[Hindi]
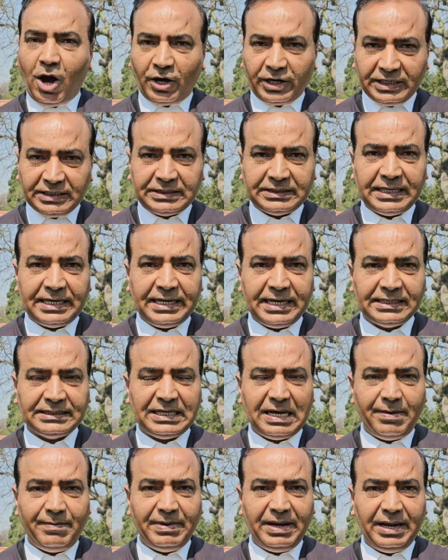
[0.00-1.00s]
और इस तरीके
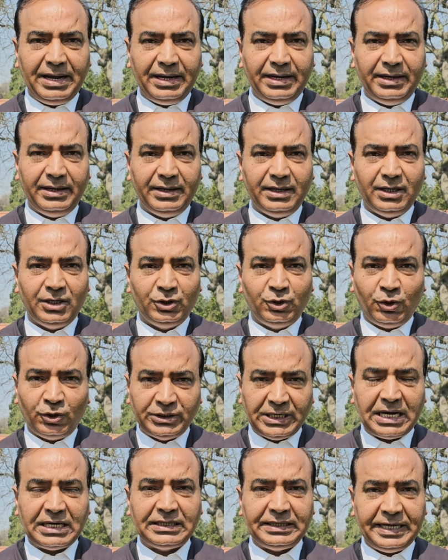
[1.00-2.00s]
से हमने
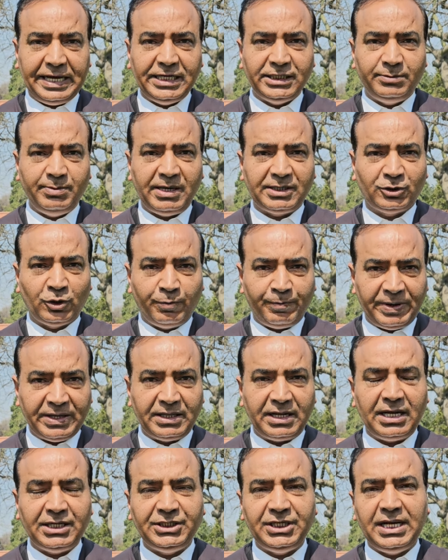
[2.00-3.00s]
2023 में
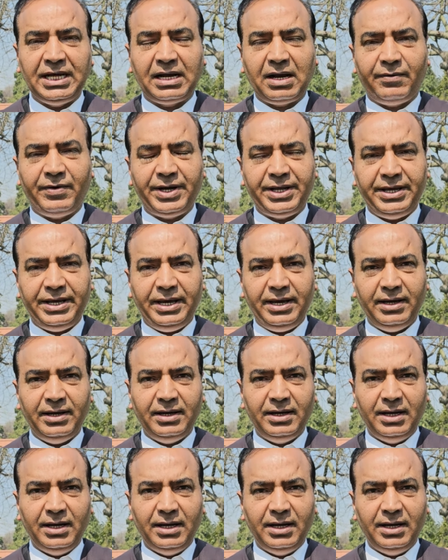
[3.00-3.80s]
115 जिले कवर किए